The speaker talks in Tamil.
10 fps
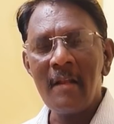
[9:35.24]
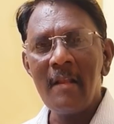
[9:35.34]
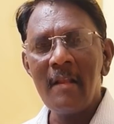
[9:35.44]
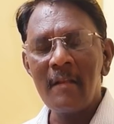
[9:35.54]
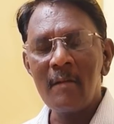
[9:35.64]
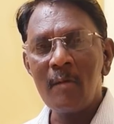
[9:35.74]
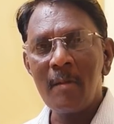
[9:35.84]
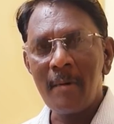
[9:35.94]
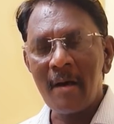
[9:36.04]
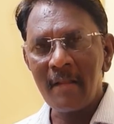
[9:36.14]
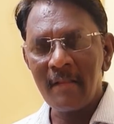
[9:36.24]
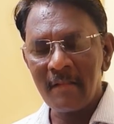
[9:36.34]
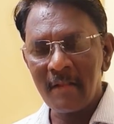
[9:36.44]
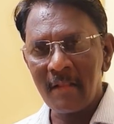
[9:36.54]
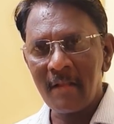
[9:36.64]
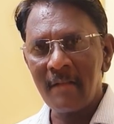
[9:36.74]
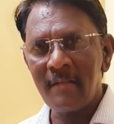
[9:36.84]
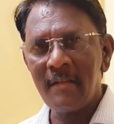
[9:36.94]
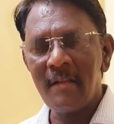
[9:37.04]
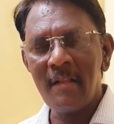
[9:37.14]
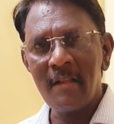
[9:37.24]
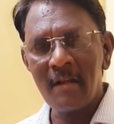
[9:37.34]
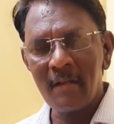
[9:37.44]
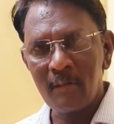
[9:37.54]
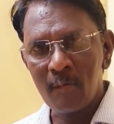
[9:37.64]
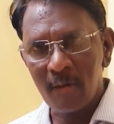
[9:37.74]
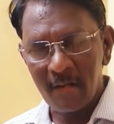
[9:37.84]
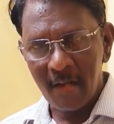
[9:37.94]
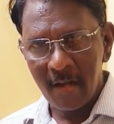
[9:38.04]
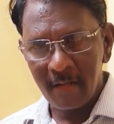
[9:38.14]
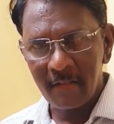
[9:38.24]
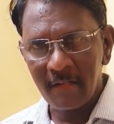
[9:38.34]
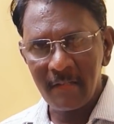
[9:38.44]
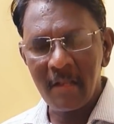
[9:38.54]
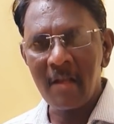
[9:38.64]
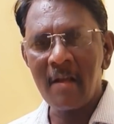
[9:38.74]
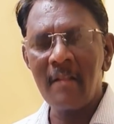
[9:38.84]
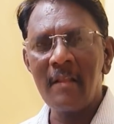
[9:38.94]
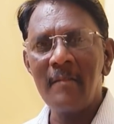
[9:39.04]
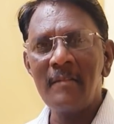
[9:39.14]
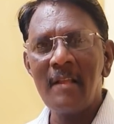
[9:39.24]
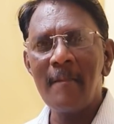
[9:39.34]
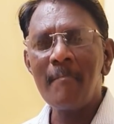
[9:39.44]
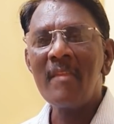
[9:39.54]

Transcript: டெல்லியில் இருக்கக்கூடிய பாரதிய ஜனதா கட்சிக்கு எதிராக இருக்கக்கூடிய காங்கிரஸ் கட்சியாக இருந்தாலும் சரி